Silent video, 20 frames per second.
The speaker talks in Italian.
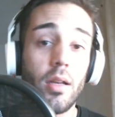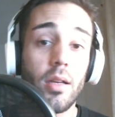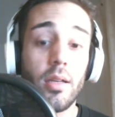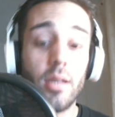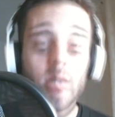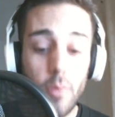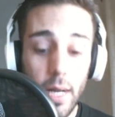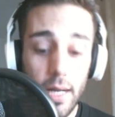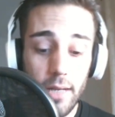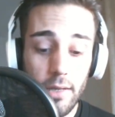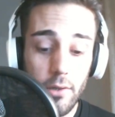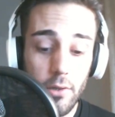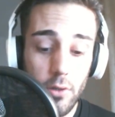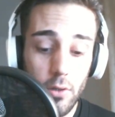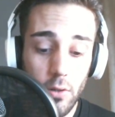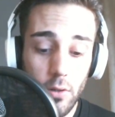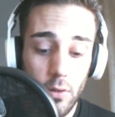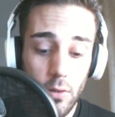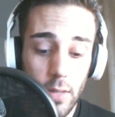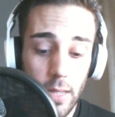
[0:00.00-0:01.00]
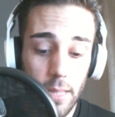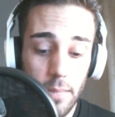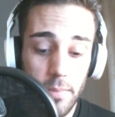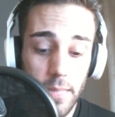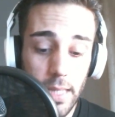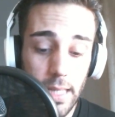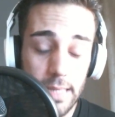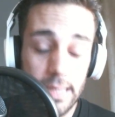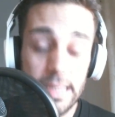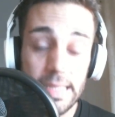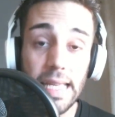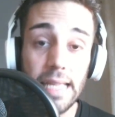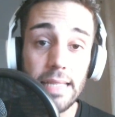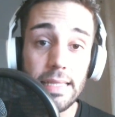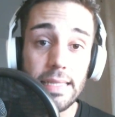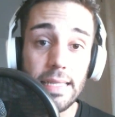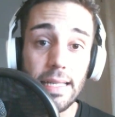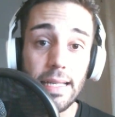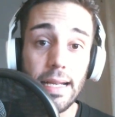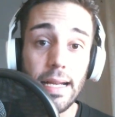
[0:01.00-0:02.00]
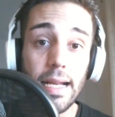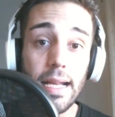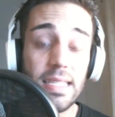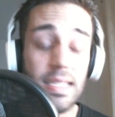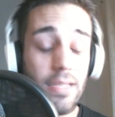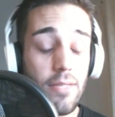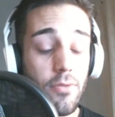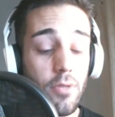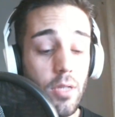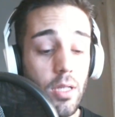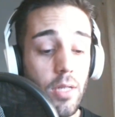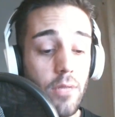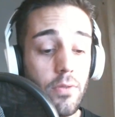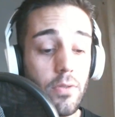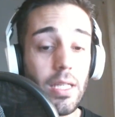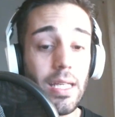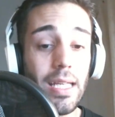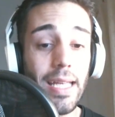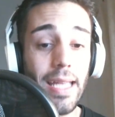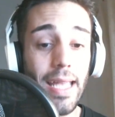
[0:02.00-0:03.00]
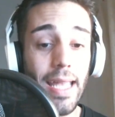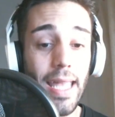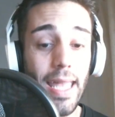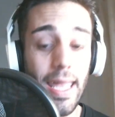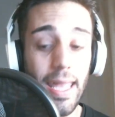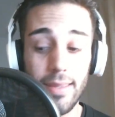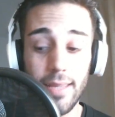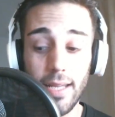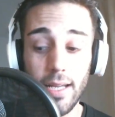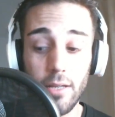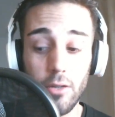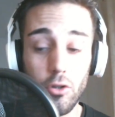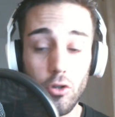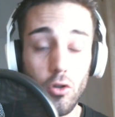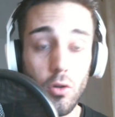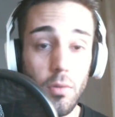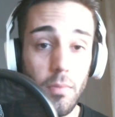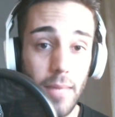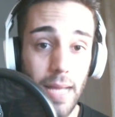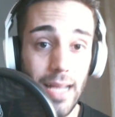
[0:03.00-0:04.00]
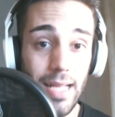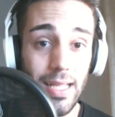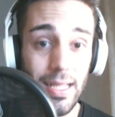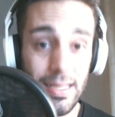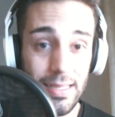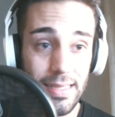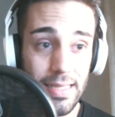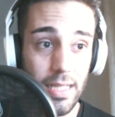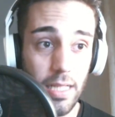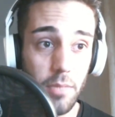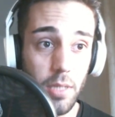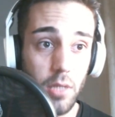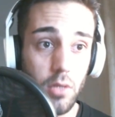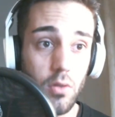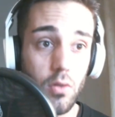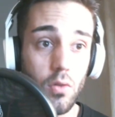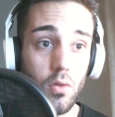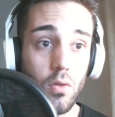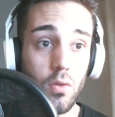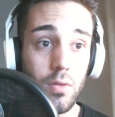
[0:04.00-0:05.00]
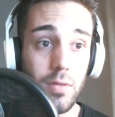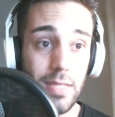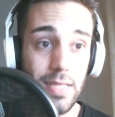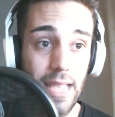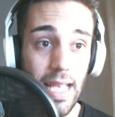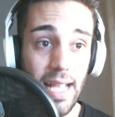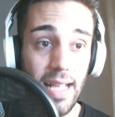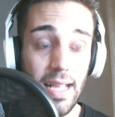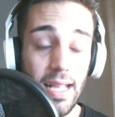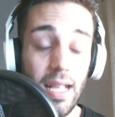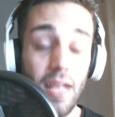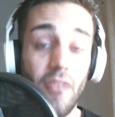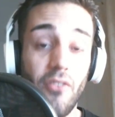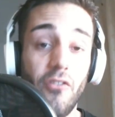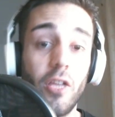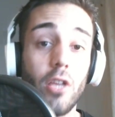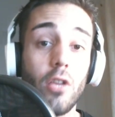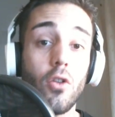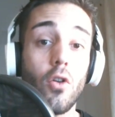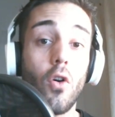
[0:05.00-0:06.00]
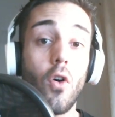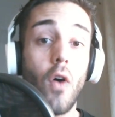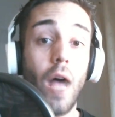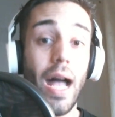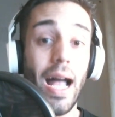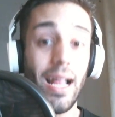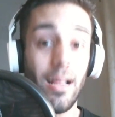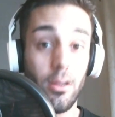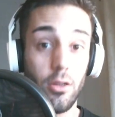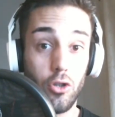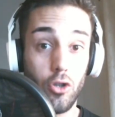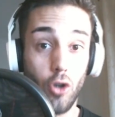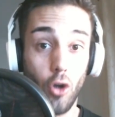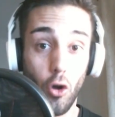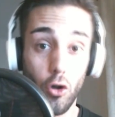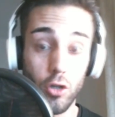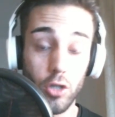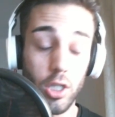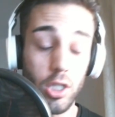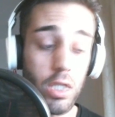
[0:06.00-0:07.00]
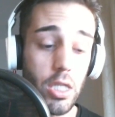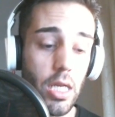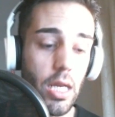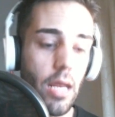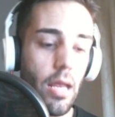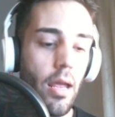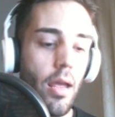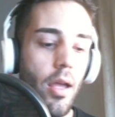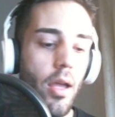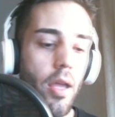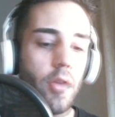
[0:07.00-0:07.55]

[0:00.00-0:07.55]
Riguardo la mia assenza, ragazzi, volevo dire che da domani, sabato 7 fino al 12,